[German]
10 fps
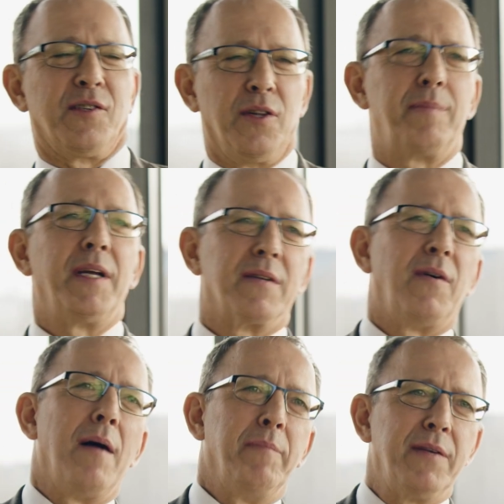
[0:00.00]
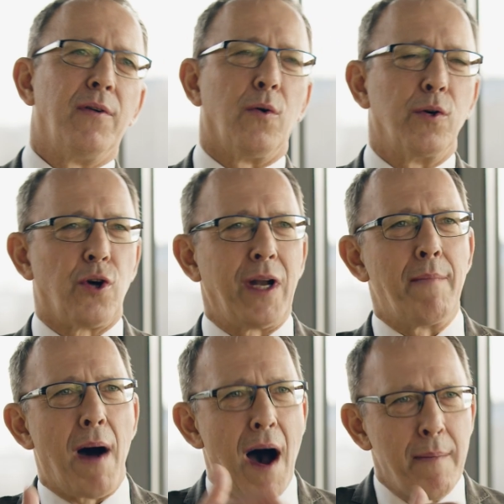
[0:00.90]
Das Sonderplenum war am Mittwoch und schon
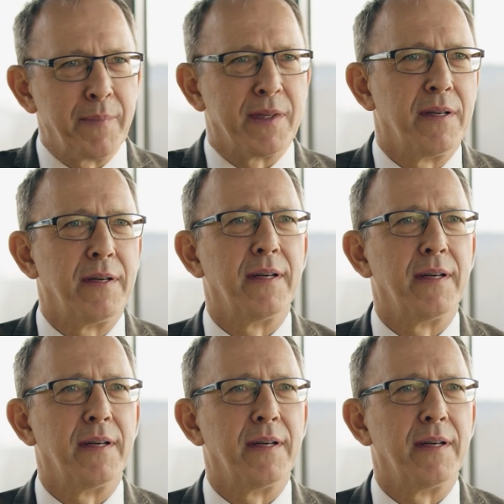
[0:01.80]
am Abend